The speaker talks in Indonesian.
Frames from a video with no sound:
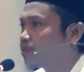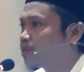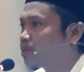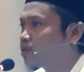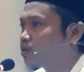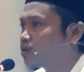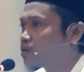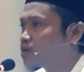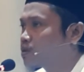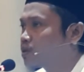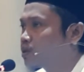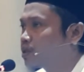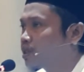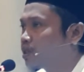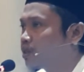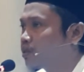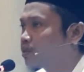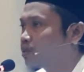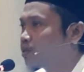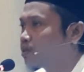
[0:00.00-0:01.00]
penyusun
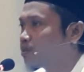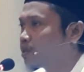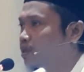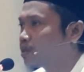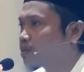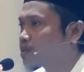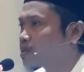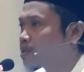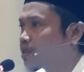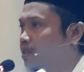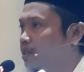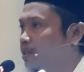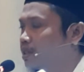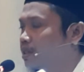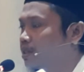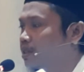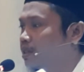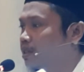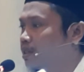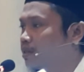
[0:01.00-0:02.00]
nazom itu sendiri